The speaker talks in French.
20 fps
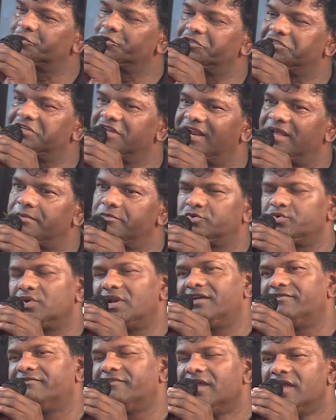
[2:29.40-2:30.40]
chien-là, mais tu
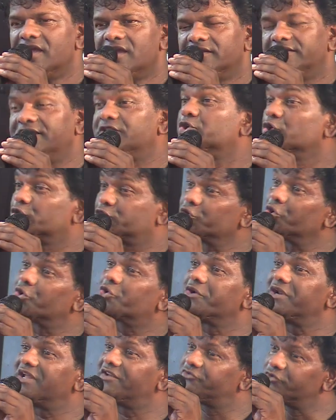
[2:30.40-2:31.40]
élèves des chouchous
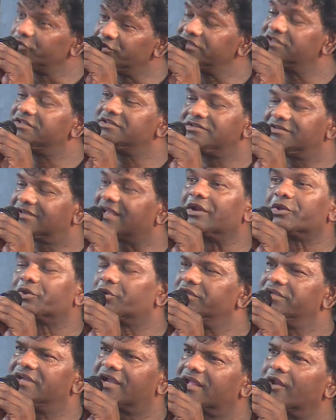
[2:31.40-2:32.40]
qu'on a vus il,
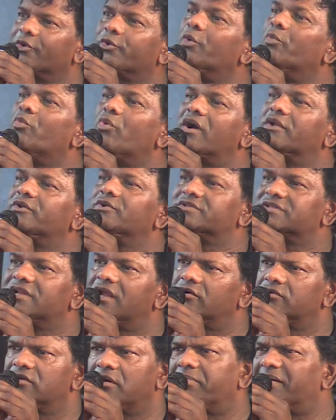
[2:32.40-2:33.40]
quelques, il y a quelques mois de
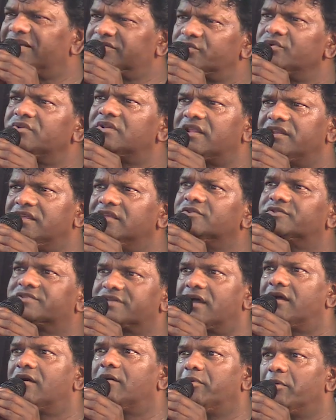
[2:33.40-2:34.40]
cela, ou il a presque une année de
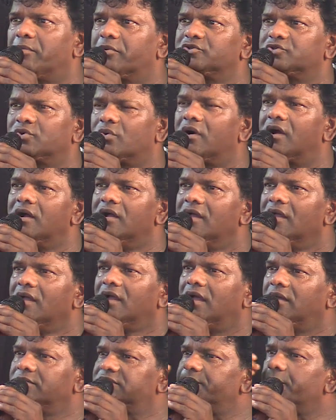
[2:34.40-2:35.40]
ça à peu près, je crois,
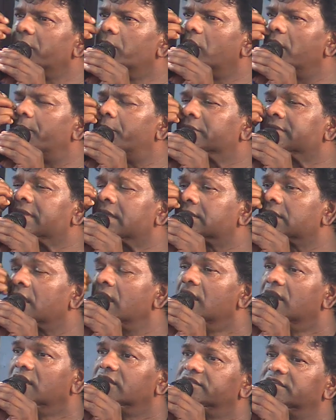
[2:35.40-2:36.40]
un petit peu moins
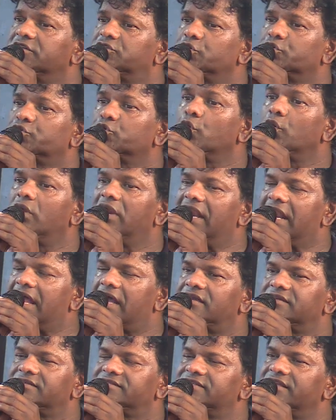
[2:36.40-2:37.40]
peut-être. Des chouchous,
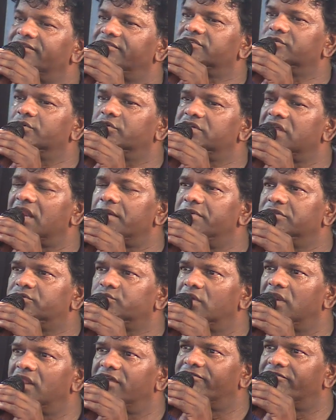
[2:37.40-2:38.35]
là c'est avec ce chien-là, mais tu élèves